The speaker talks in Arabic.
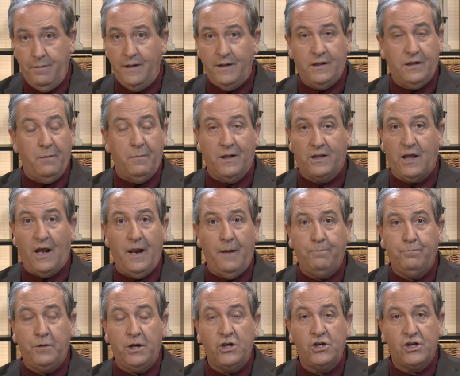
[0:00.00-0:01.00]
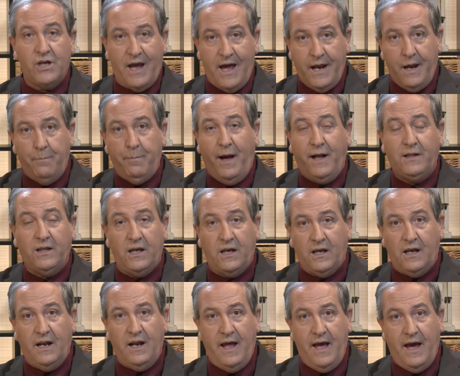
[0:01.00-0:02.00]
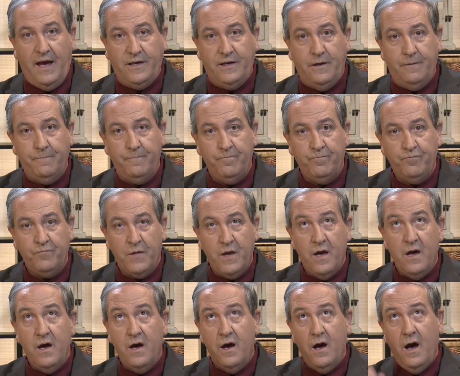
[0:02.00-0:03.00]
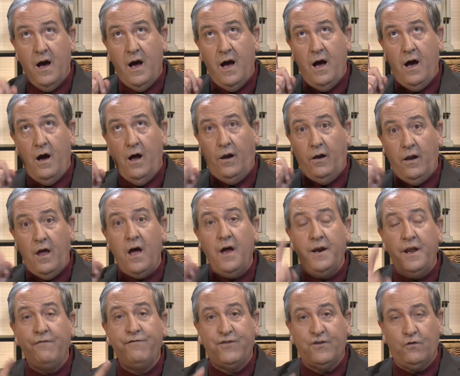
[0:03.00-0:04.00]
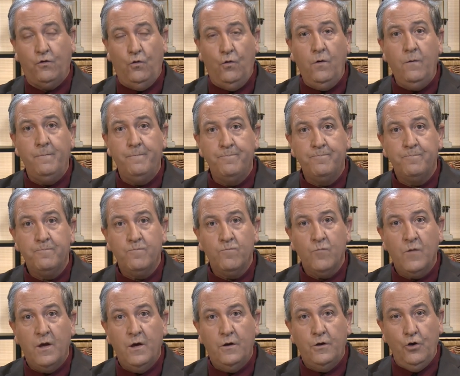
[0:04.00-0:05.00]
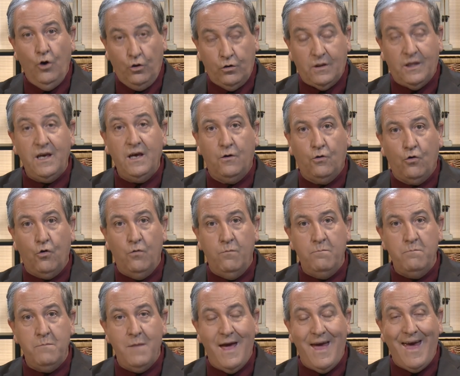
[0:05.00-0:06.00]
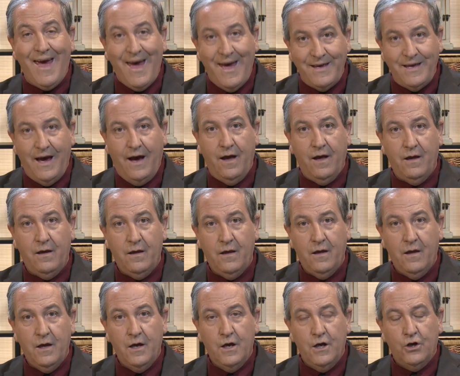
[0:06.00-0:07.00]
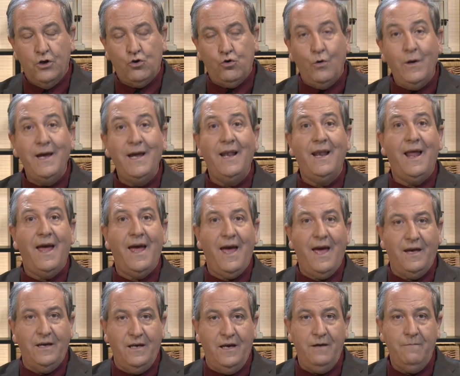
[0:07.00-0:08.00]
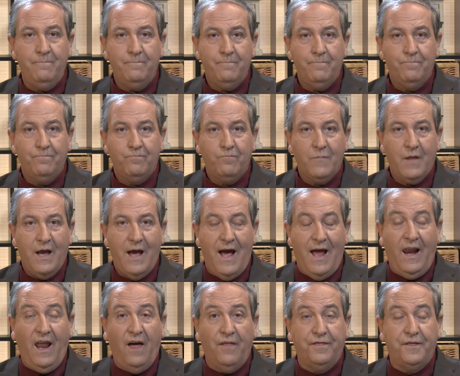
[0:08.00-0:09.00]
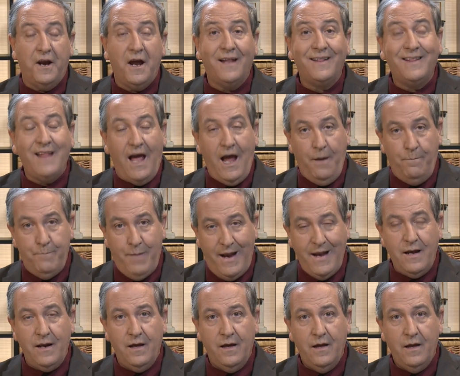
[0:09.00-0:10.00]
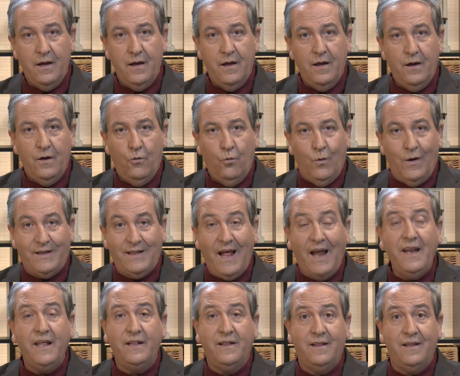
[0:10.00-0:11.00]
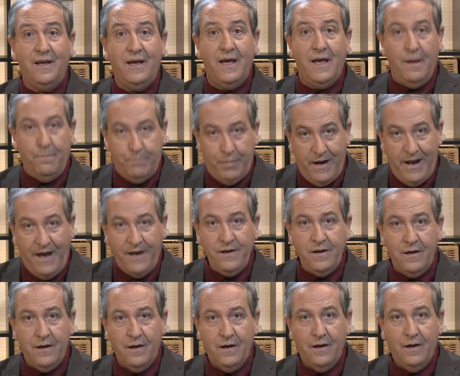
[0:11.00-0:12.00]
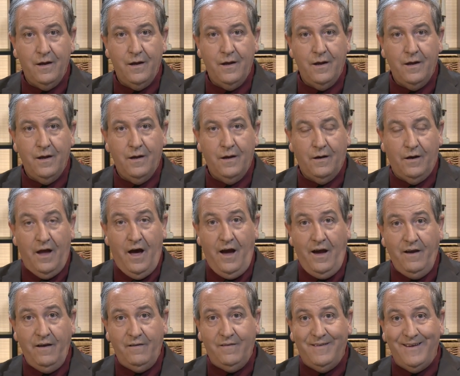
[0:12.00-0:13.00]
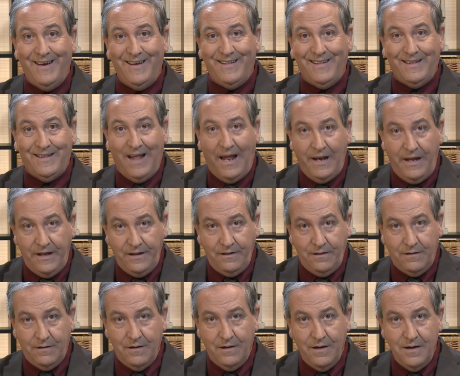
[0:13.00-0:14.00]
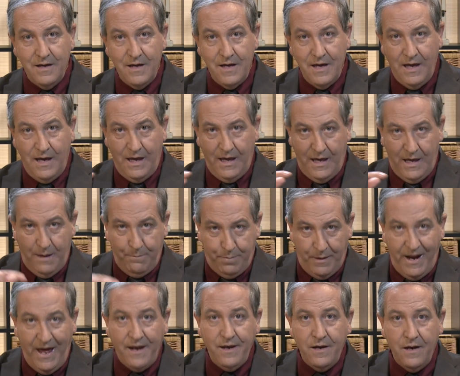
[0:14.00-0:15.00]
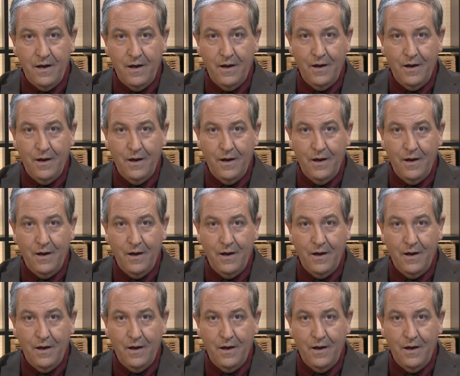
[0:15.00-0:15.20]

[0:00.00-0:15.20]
أنت ما طلبتش أنا بعطيك الآية الله نفسه يعطيكم آية شو هي الآية؟ هل عذراء تحبل وتلد ابنا لاحظ تلد ابنا